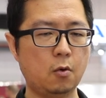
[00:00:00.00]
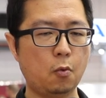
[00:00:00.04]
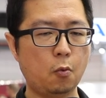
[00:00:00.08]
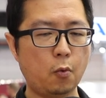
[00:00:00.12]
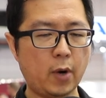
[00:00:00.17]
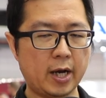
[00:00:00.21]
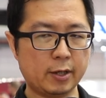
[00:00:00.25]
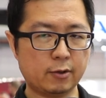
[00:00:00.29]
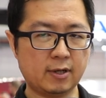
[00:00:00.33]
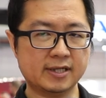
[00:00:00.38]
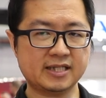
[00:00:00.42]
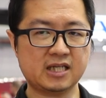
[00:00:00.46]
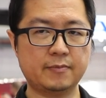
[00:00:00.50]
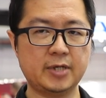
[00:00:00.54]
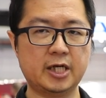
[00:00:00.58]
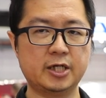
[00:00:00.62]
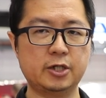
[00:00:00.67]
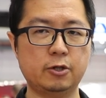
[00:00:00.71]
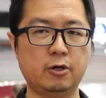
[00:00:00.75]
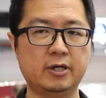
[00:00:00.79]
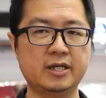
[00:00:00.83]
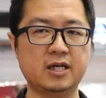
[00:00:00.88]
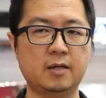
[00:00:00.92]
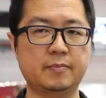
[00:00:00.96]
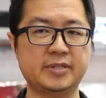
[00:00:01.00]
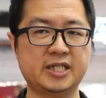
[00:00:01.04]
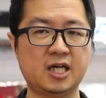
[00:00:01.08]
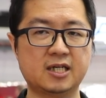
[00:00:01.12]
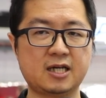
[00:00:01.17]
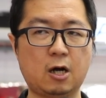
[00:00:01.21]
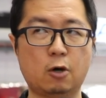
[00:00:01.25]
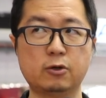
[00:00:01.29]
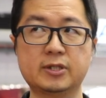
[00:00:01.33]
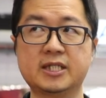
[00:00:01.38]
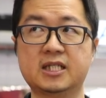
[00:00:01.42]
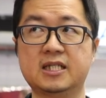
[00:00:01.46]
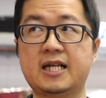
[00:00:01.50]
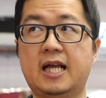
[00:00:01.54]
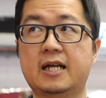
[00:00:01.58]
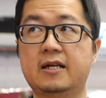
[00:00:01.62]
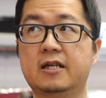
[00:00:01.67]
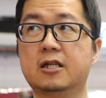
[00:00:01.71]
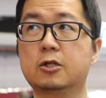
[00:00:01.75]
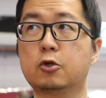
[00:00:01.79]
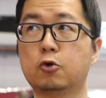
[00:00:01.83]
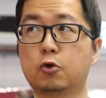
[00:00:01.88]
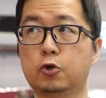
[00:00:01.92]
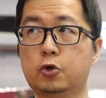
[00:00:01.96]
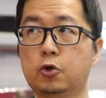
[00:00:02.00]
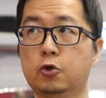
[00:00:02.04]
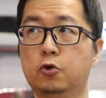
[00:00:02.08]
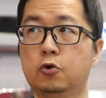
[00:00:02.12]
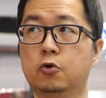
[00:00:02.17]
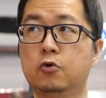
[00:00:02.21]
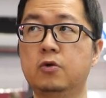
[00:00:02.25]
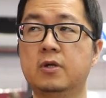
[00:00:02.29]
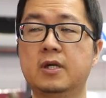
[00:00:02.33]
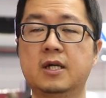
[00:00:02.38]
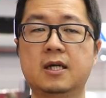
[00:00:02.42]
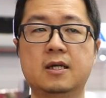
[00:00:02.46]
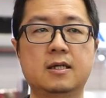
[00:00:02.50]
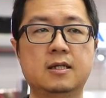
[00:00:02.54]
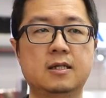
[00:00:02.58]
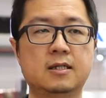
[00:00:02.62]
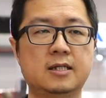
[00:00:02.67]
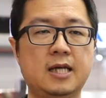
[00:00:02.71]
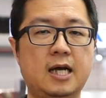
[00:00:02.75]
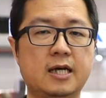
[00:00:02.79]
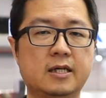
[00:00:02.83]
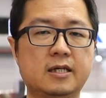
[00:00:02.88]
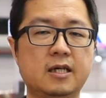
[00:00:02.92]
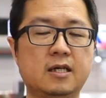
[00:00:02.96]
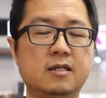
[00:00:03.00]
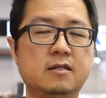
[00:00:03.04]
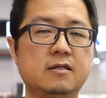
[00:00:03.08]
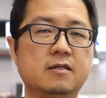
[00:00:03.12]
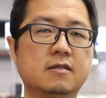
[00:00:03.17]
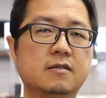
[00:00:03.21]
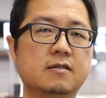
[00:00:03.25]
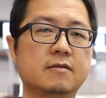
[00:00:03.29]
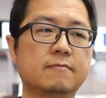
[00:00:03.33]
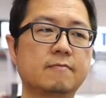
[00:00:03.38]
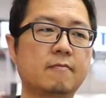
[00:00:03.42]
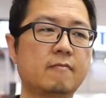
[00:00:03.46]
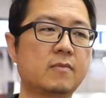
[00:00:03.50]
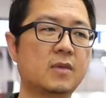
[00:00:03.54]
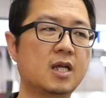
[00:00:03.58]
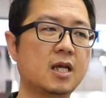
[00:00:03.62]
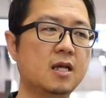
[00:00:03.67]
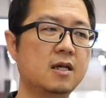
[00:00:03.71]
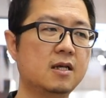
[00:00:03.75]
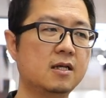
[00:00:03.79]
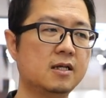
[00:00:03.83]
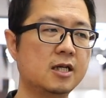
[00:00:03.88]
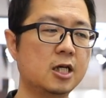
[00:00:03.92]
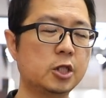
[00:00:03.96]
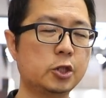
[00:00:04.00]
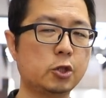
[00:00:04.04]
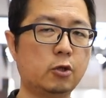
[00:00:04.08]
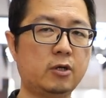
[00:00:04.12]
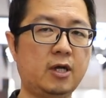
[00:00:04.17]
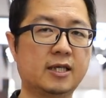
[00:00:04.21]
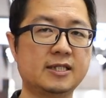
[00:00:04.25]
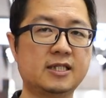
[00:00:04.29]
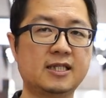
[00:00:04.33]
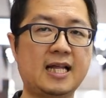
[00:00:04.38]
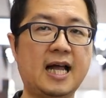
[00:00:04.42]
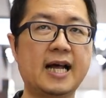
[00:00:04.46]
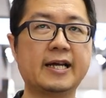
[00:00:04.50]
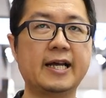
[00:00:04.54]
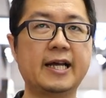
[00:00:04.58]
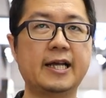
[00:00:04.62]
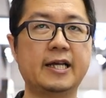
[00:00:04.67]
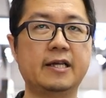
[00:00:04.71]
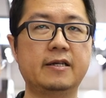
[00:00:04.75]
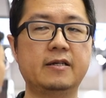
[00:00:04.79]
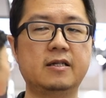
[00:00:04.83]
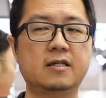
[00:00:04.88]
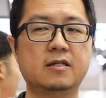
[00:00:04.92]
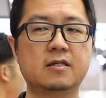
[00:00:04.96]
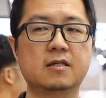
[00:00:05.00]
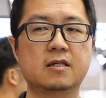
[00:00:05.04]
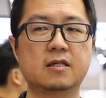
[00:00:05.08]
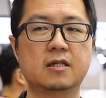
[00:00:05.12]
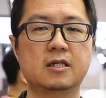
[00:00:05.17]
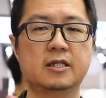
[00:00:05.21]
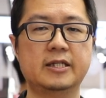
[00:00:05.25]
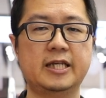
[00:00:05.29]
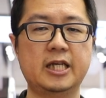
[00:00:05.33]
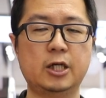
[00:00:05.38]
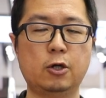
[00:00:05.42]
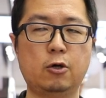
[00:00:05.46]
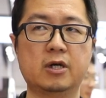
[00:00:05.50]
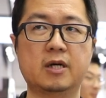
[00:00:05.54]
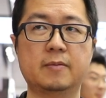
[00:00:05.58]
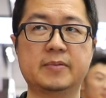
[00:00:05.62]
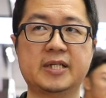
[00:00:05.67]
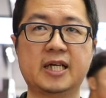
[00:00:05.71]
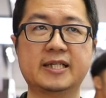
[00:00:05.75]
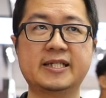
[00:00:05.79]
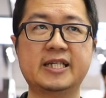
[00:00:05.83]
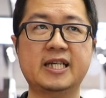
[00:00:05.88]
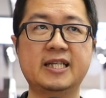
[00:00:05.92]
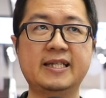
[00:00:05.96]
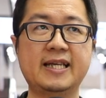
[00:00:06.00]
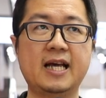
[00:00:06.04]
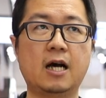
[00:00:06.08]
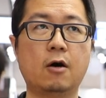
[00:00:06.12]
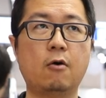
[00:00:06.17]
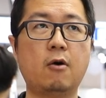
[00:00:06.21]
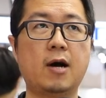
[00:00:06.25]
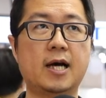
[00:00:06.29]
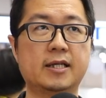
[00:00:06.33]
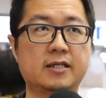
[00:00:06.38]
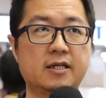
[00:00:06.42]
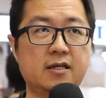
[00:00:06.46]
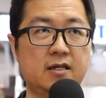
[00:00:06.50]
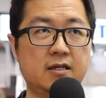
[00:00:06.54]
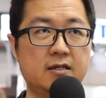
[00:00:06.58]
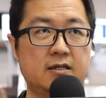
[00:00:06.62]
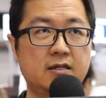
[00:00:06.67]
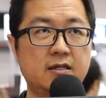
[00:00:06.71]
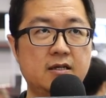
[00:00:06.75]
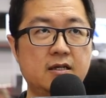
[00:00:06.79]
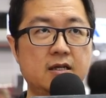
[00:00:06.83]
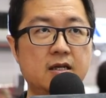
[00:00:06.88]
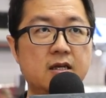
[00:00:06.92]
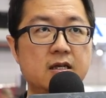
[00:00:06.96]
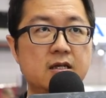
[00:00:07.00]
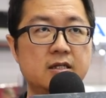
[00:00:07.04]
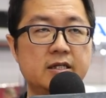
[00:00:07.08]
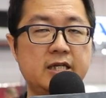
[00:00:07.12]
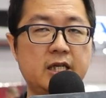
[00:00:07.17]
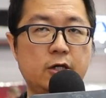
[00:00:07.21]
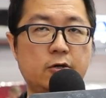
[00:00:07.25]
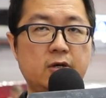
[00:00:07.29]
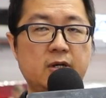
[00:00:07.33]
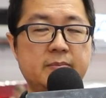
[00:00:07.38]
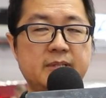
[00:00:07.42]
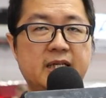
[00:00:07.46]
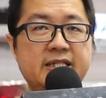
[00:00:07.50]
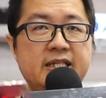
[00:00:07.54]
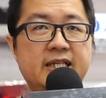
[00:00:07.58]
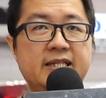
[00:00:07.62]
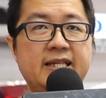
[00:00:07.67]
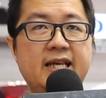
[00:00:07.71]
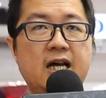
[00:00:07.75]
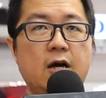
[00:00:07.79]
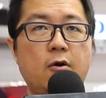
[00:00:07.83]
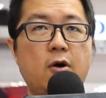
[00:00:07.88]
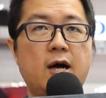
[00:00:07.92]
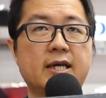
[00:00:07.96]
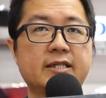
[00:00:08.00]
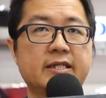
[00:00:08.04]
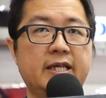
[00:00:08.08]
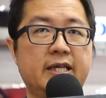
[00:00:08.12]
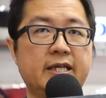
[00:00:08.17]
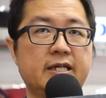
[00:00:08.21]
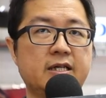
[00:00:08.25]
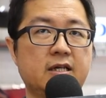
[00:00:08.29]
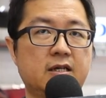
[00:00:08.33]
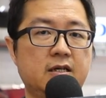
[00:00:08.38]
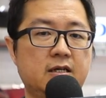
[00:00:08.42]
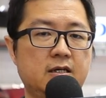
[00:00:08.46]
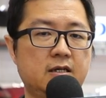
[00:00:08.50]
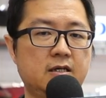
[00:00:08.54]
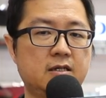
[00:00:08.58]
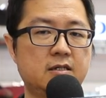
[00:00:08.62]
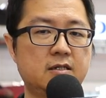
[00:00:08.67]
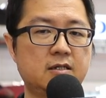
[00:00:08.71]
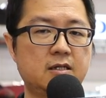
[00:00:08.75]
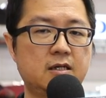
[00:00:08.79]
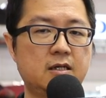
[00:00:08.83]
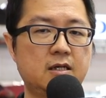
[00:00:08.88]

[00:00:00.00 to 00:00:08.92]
外观上面有一个比较高质感的一个突出，那更更重要是它可以提供一个比较轻量化的提供比较轻量化的一个